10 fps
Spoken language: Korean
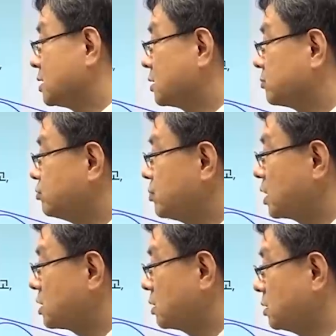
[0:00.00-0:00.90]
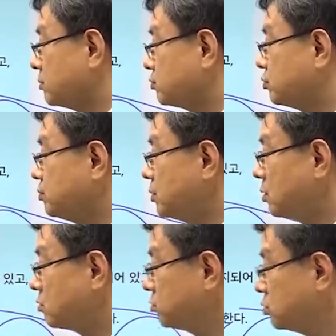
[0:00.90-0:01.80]
그런데 분묘의 직권은
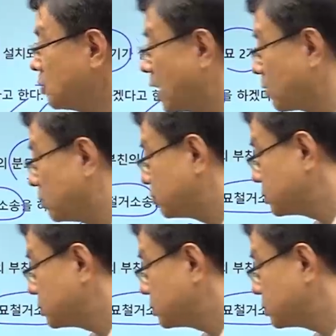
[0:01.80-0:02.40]
분묘를 소호하고